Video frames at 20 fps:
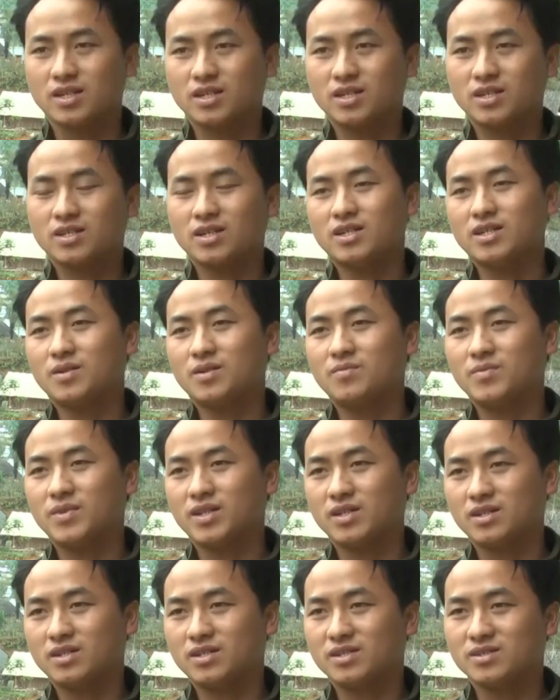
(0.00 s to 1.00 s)
để kinh tế gia
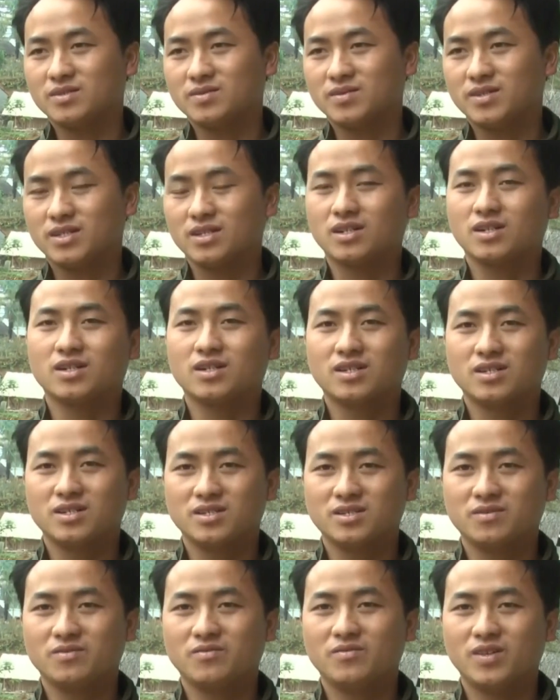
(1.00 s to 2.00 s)
đình mình được
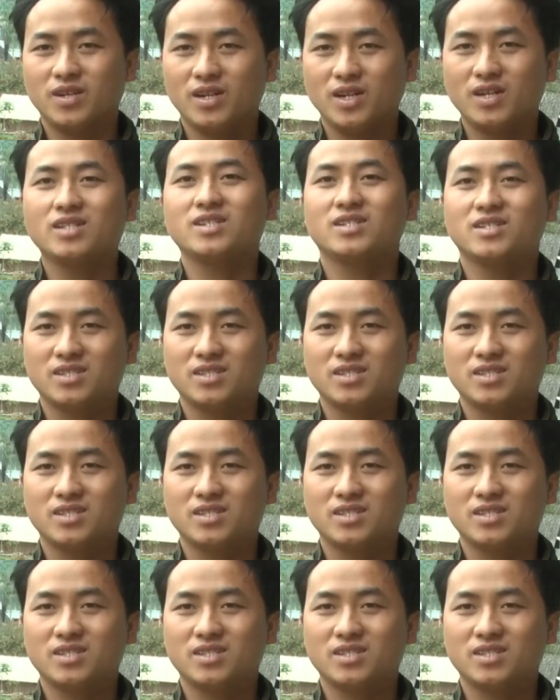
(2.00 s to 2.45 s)
vươn lên.